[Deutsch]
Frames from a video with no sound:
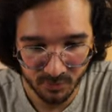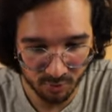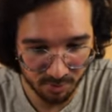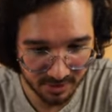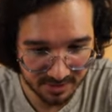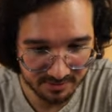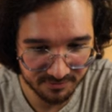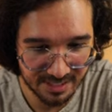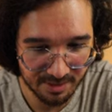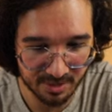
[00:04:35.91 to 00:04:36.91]
Übrigens,
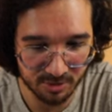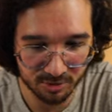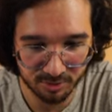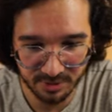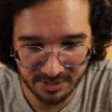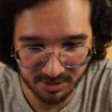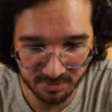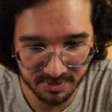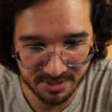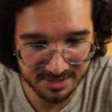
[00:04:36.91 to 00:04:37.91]
wie kann man kontrollieren,
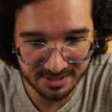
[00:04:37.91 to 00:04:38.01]
ob das ein